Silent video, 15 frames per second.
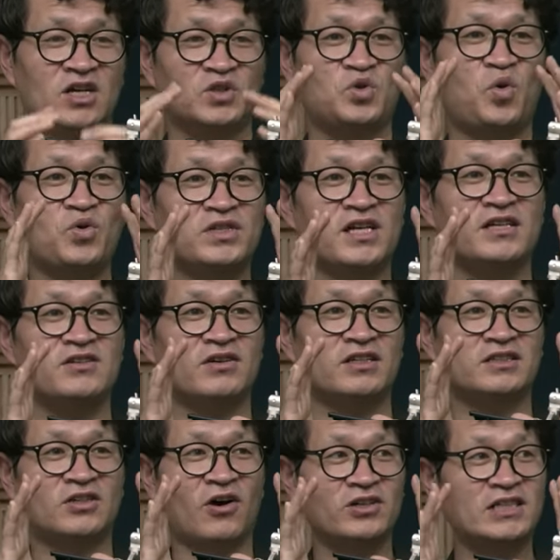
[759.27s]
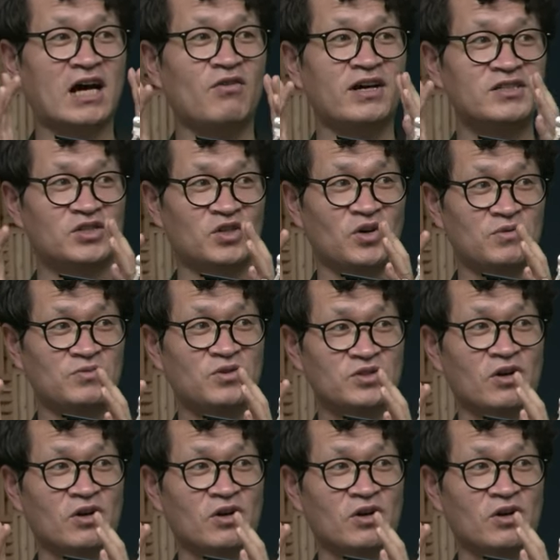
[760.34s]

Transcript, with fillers: 총체적인 서사 관점으로 음.